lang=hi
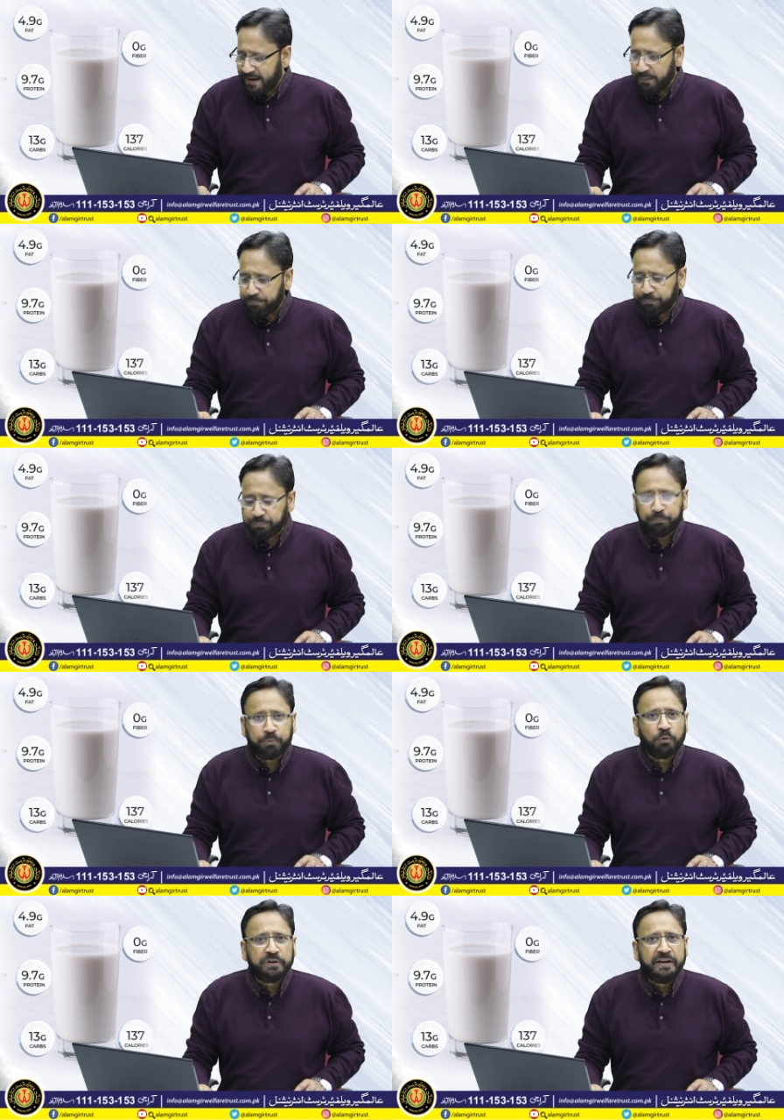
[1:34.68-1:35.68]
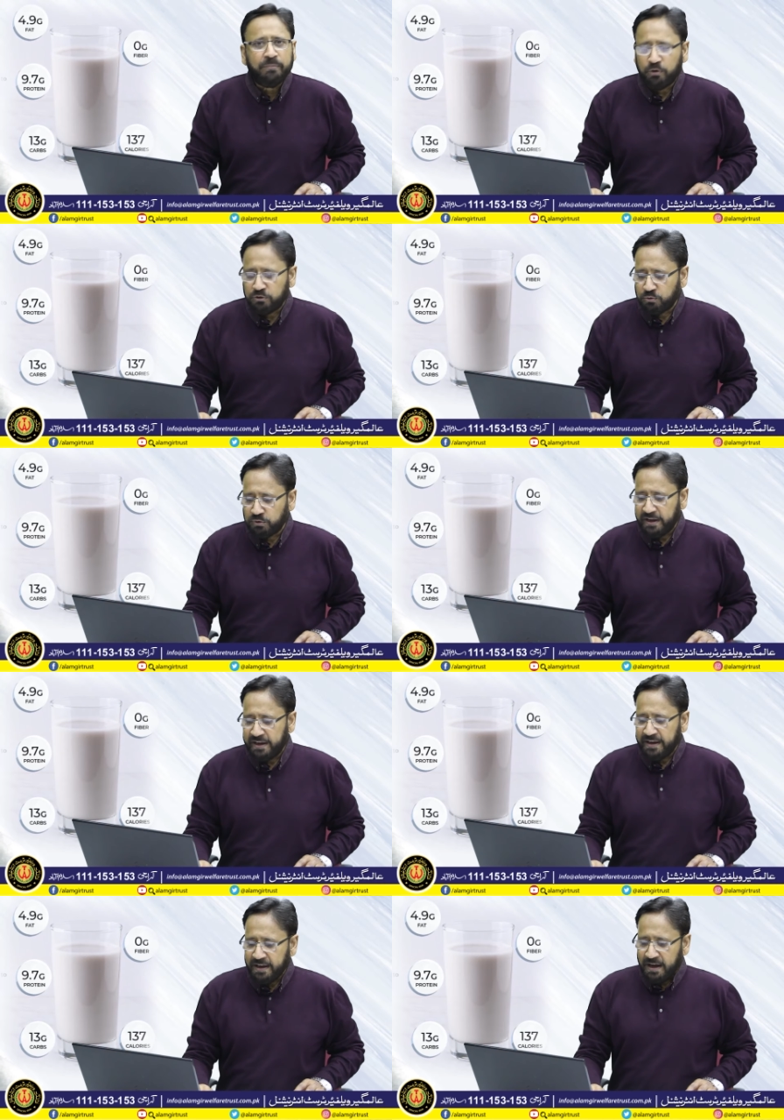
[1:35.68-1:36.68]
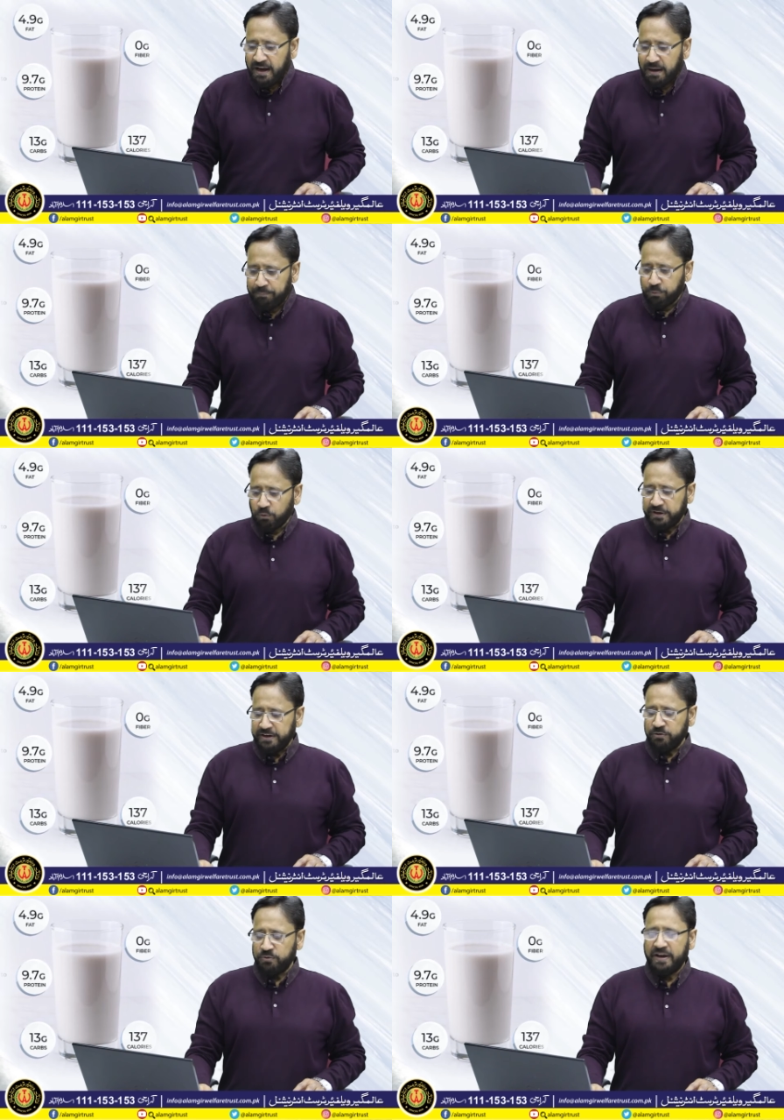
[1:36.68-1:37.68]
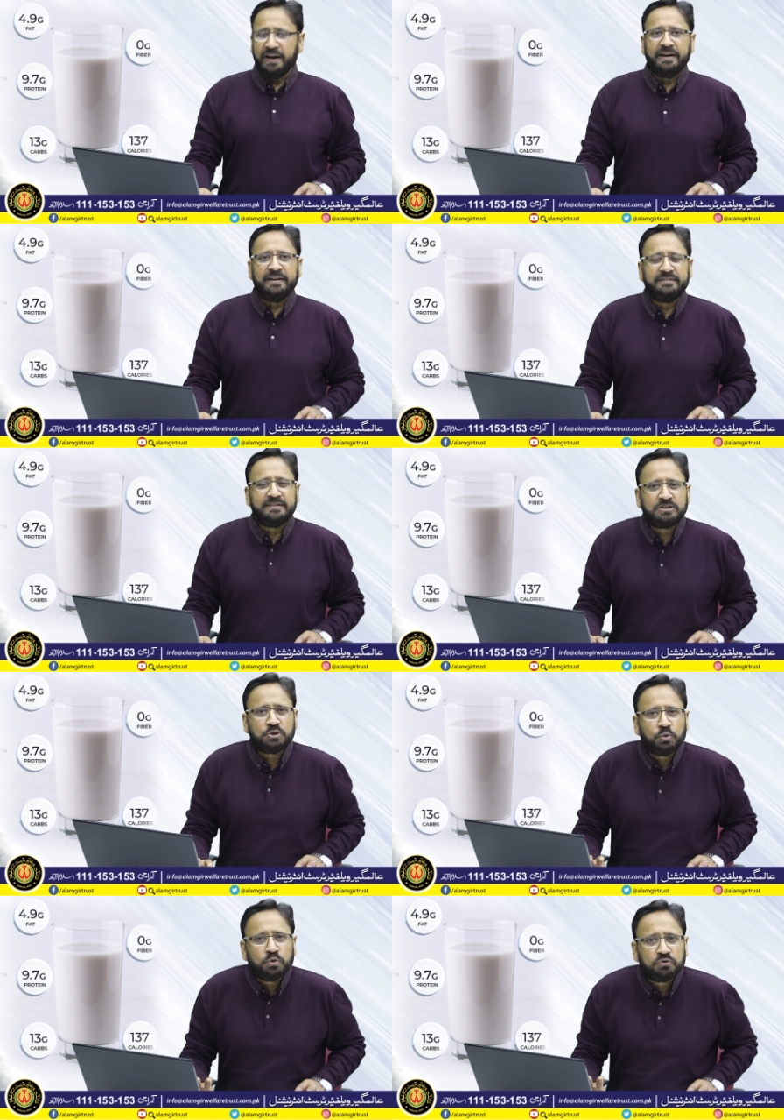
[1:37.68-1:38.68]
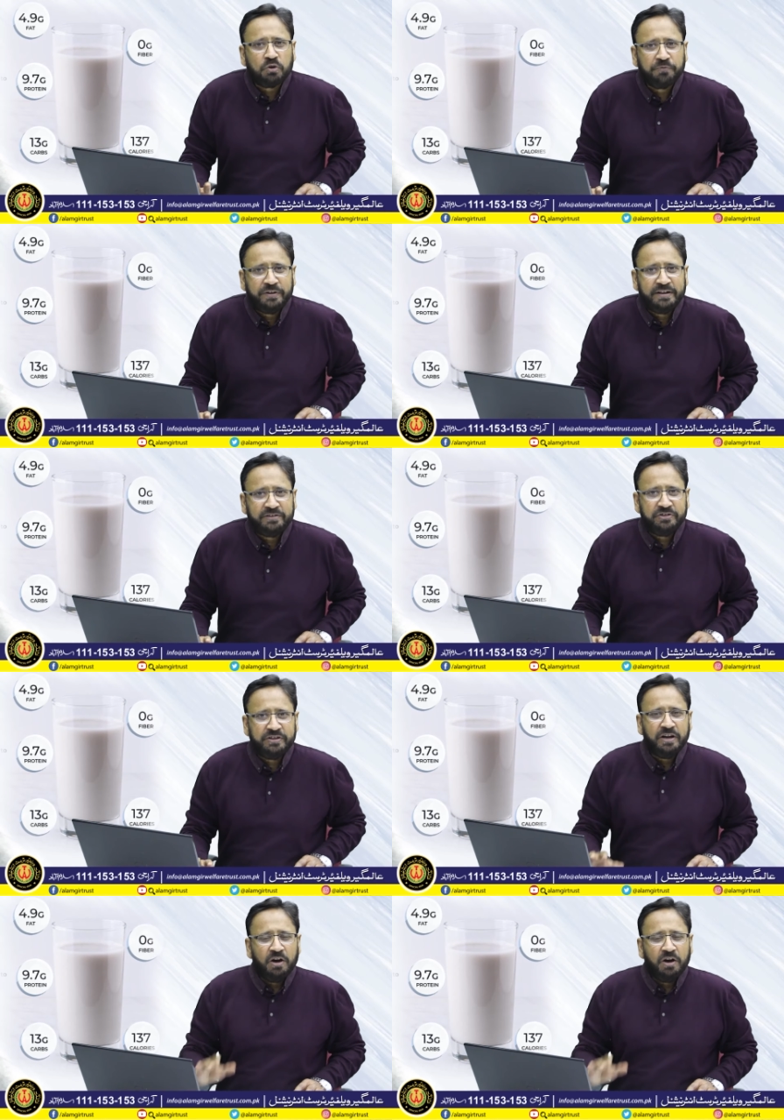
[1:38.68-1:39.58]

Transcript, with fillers: आप प्रोटीन मौजूद है आप प्रोटीन जो है इज़ अ सोर्स ऑफ एनर्जी